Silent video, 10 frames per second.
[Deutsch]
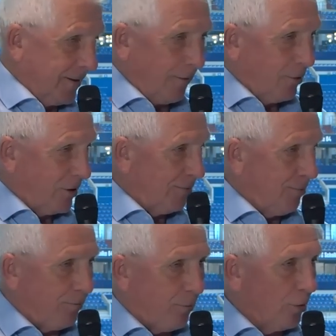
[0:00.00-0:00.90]
dann muss ich
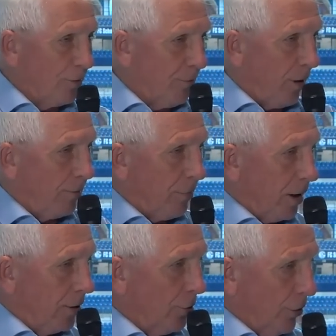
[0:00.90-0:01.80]

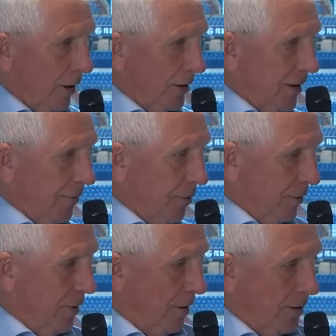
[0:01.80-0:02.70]
ballorientiert
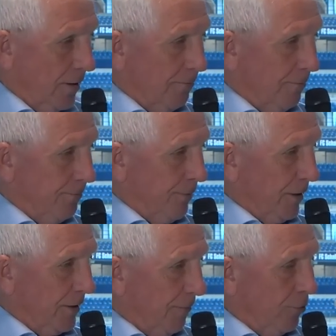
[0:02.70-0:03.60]
bin, äh, äh
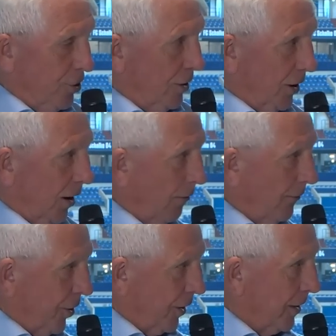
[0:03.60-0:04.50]
bin dann muss ich
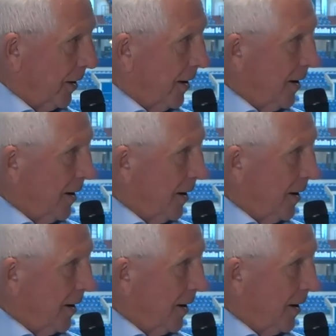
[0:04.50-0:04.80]
draufgehen.